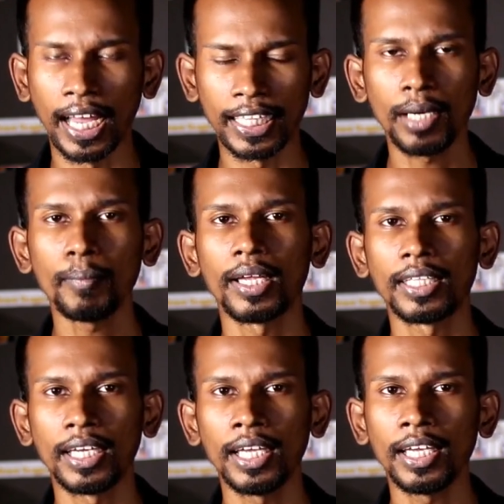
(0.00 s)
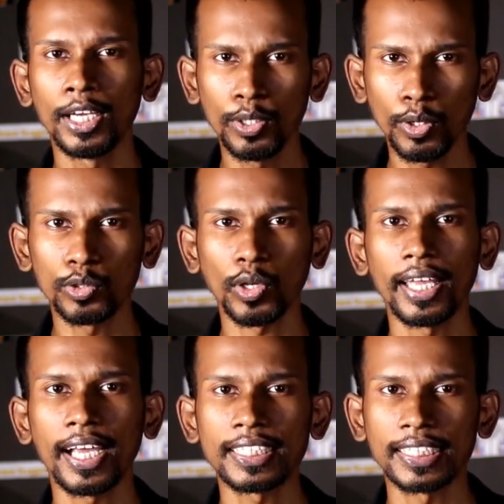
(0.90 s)
அதே மாதிரி இன்னொரு
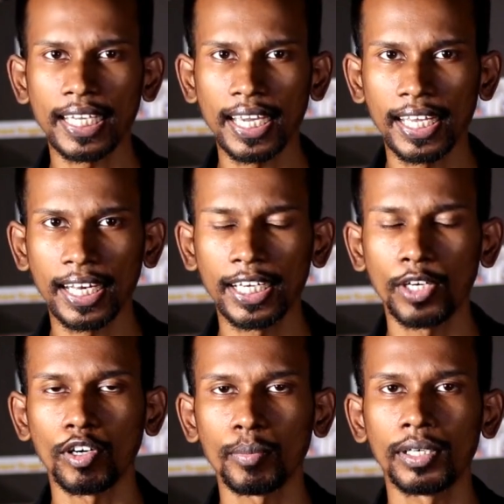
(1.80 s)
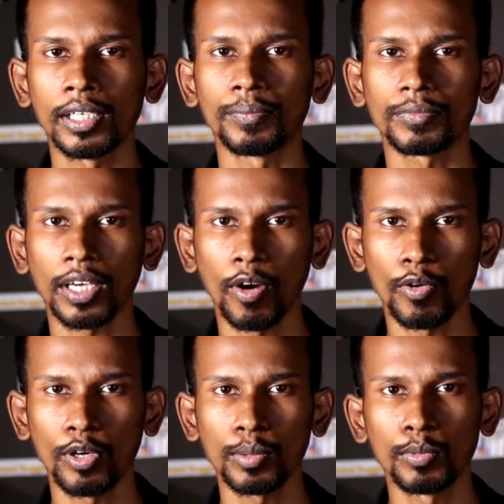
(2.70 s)
தொலைக்காட்சி தயாரிக்கிற நிறுவனம் இருக்குது
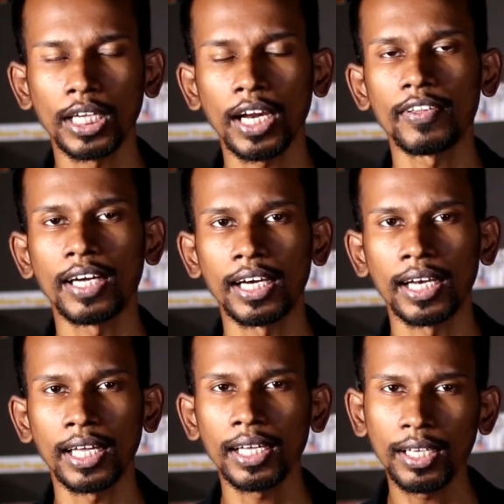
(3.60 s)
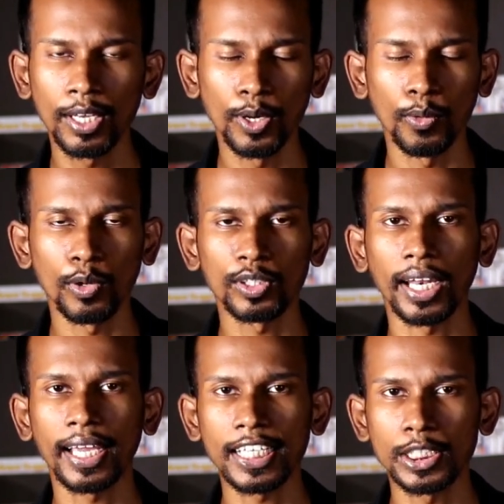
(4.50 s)
அவங்க வந்து முதலாவது ஆண்டில் ஒரு
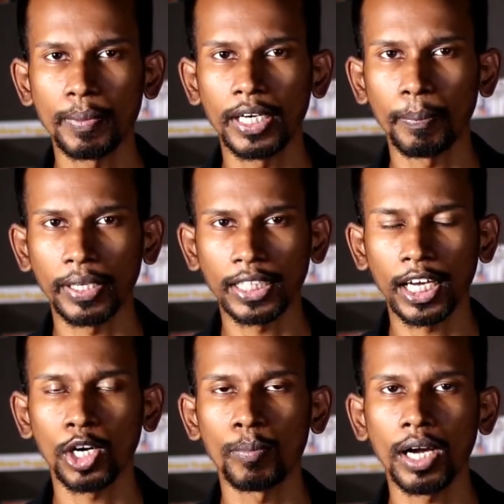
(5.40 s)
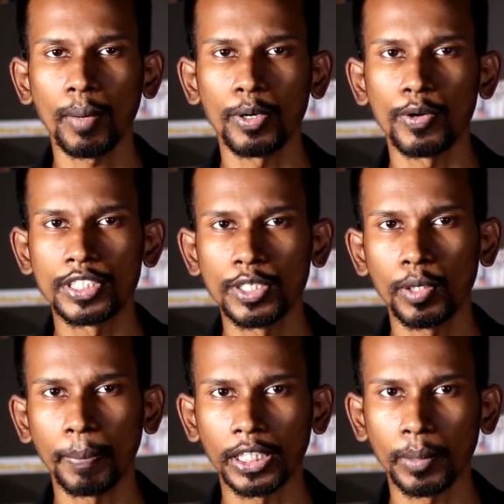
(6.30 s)
தொலைக்காட்சி பெட்டி பத்தாயிரம் ரூபாய் அப்படின்னு வச்சு
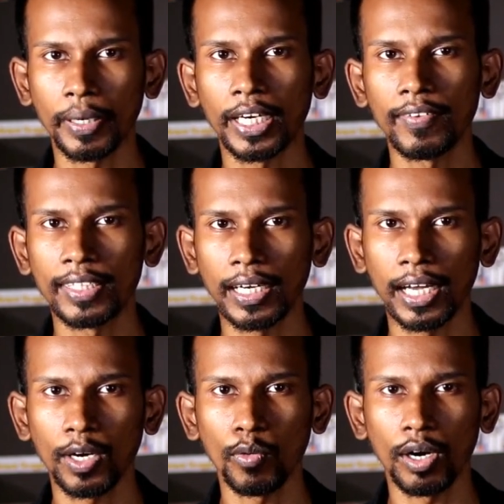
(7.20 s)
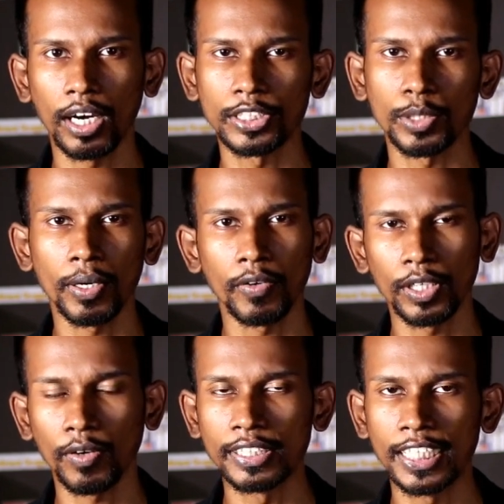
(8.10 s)
ஒரு பத்து பெட்டி விற்றுருக்காங்க ஒரு லட்ச ரூபாய்
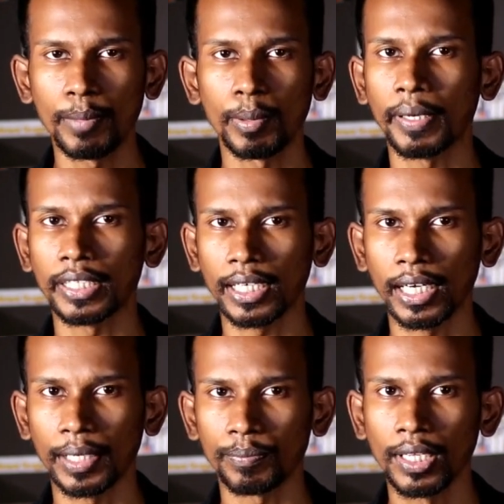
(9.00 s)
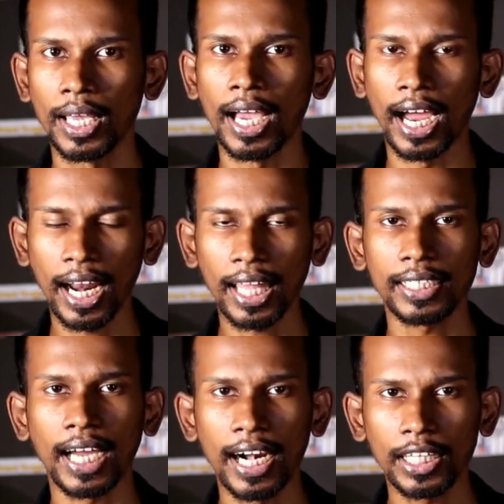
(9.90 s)
வந்து அவங்க ஜிடிபி பார்த்துருக்காங்க ஆனால்
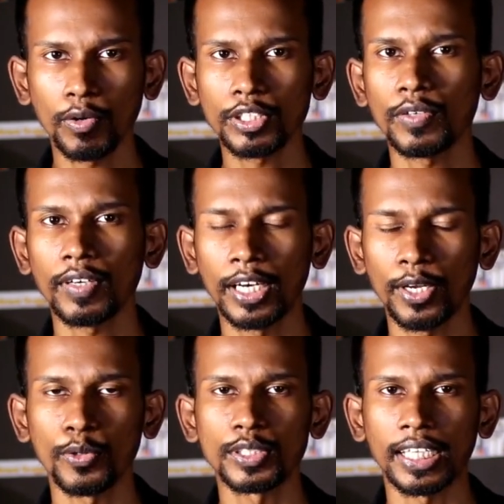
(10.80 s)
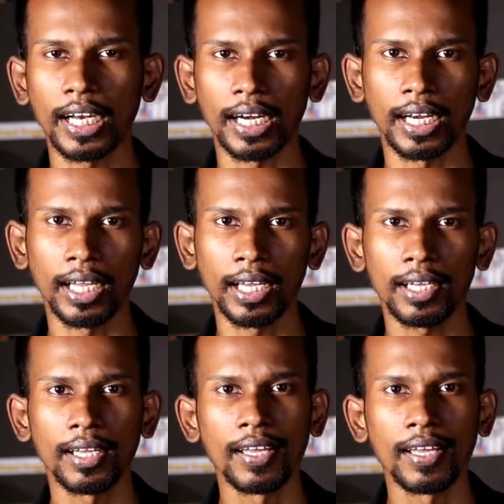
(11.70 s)
அதுக்கு அடுத்த வருஷம் அவங்க என்ன யோசிக்கிறாங்கன்னா